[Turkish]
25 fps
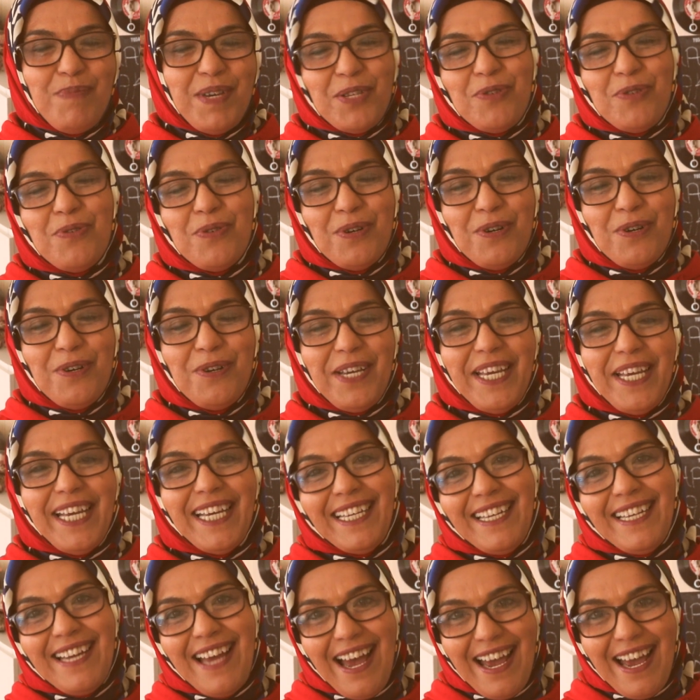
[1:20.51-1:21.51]
bir türlü
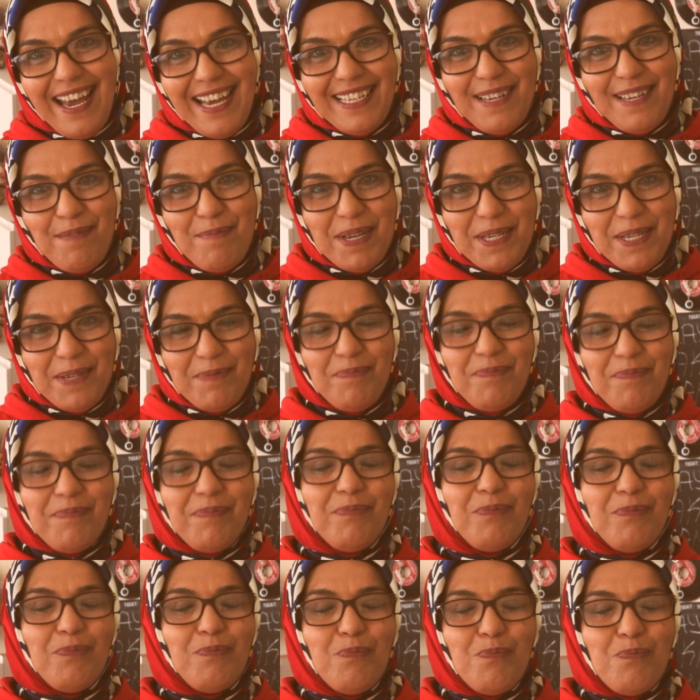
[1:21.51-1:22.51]
ikna edemedim.
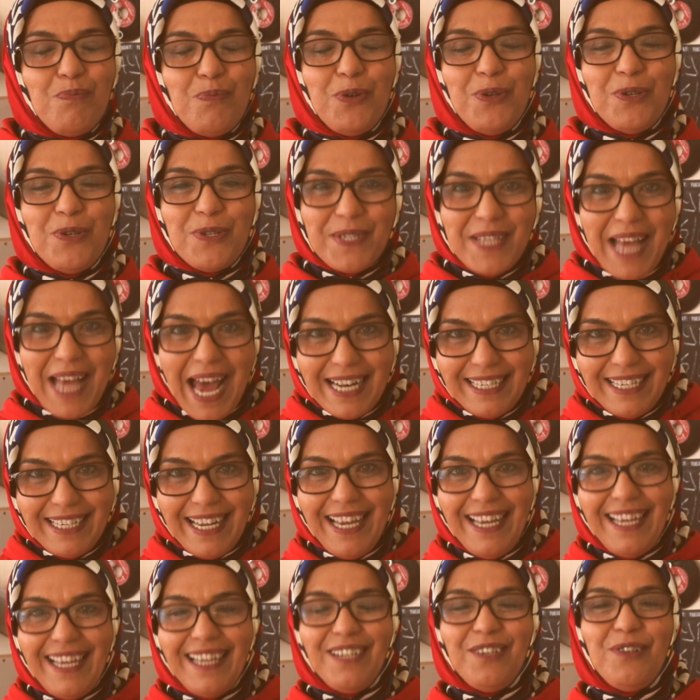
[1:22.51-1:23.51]
Bu yüzden
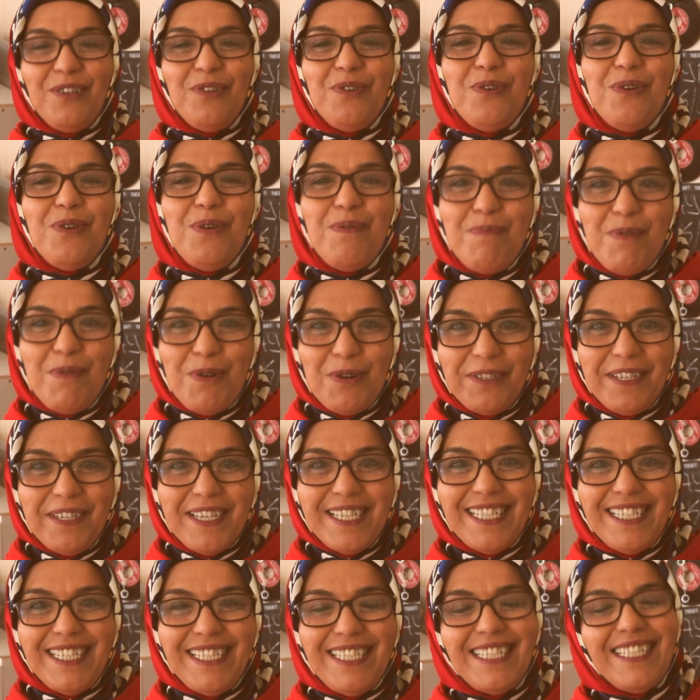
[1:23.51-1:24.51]
de
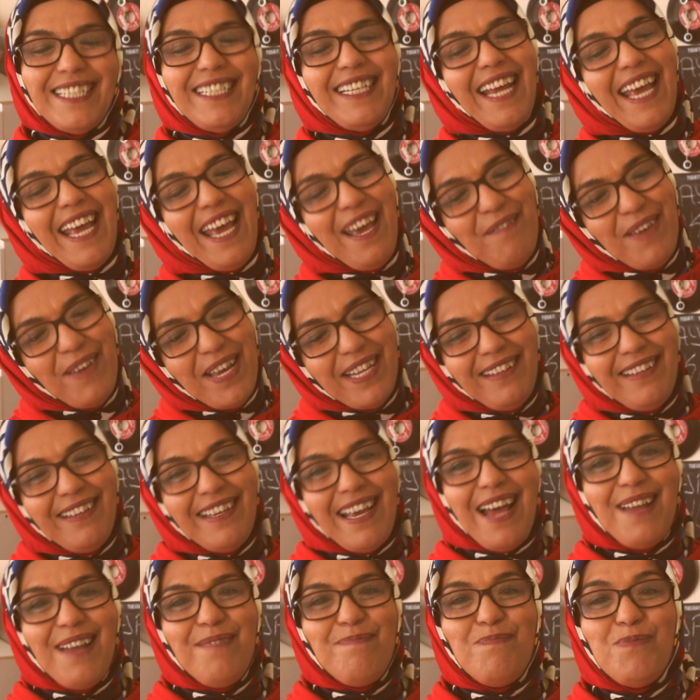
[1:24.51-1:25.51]
röportaj için evet
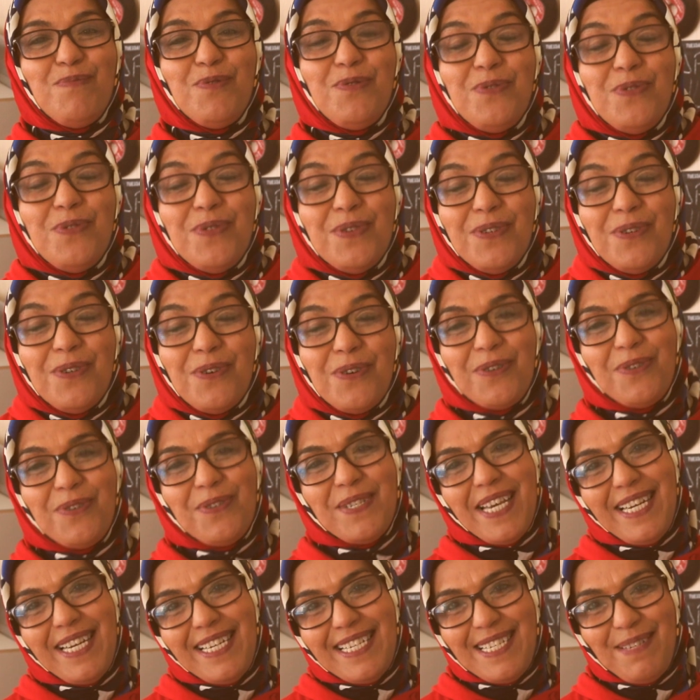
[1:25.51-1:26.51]
diyen bütün o
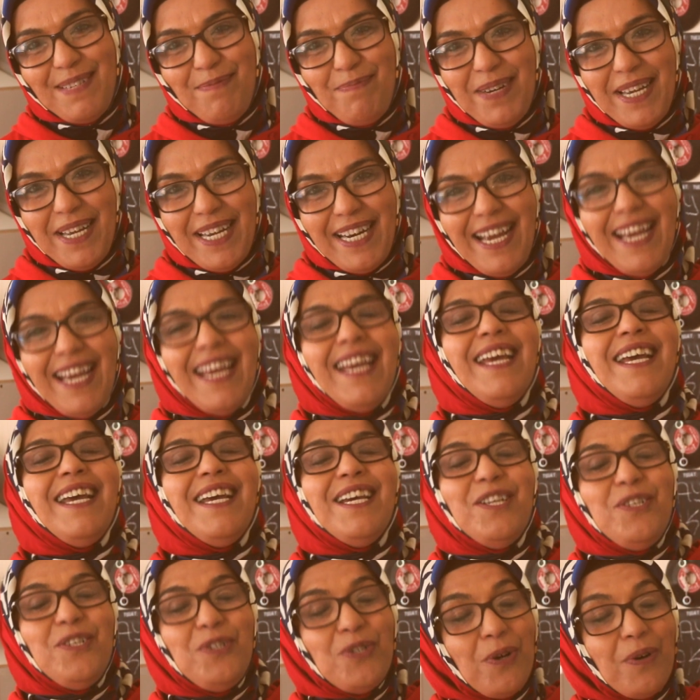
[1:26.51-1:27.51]
güzel isimlere
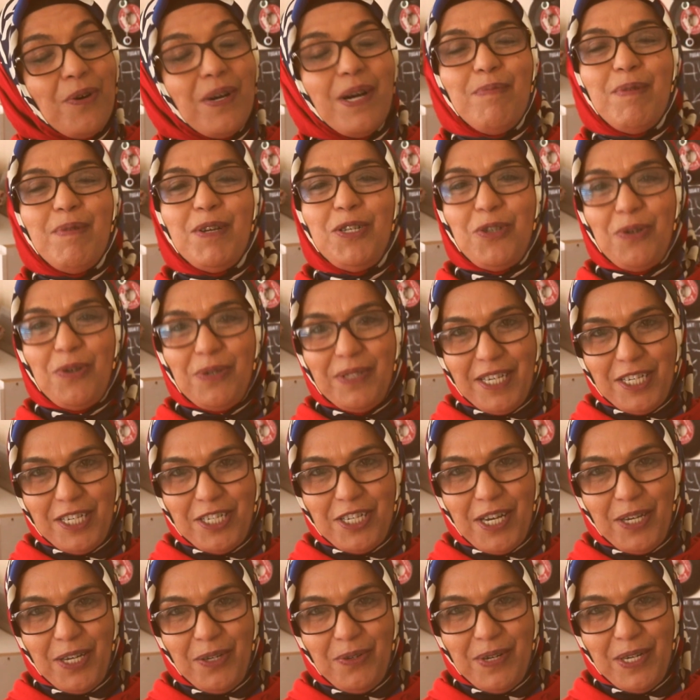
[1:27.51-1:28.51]
çok ama çok
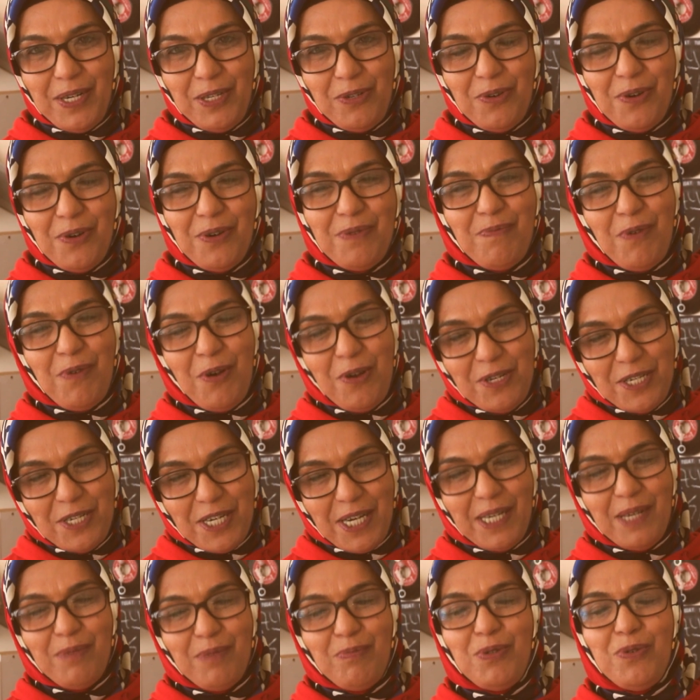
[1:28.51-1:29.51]
teşekkür ediyorum.
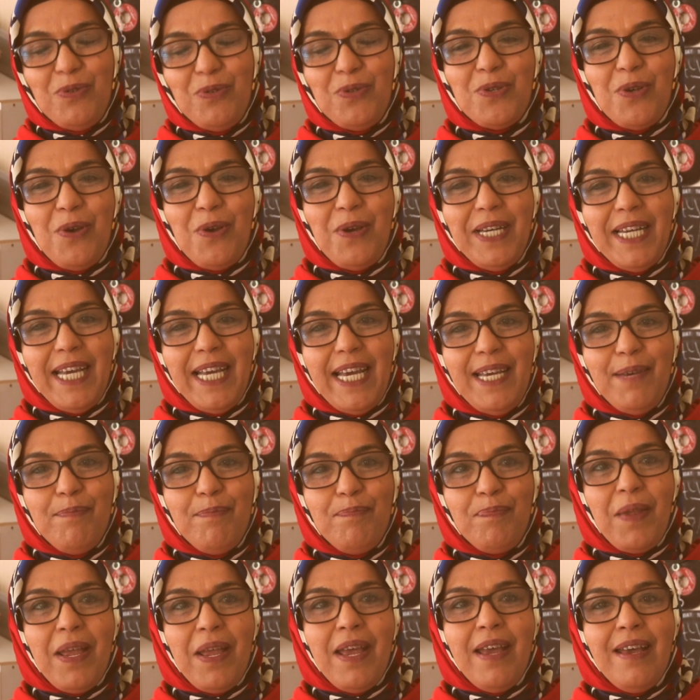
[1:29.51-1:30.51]
Öncelikle bunu
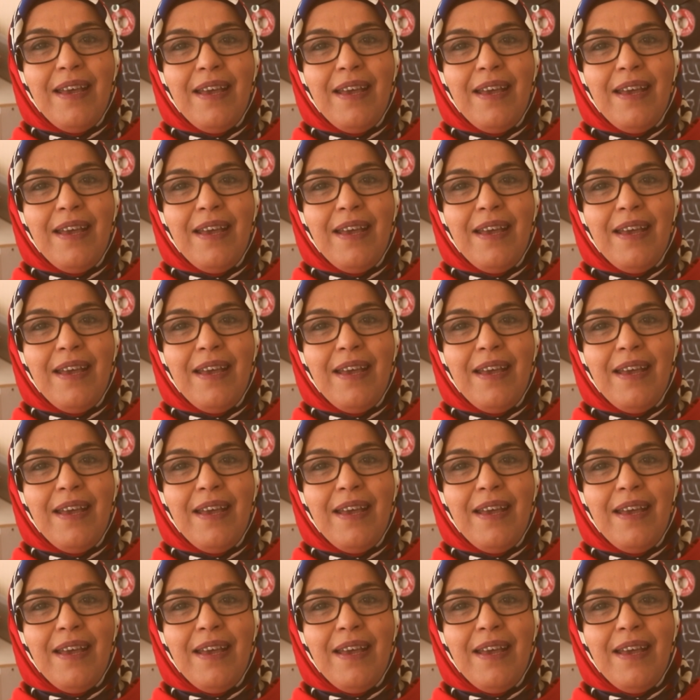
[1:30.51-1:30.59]
söyleyeyim.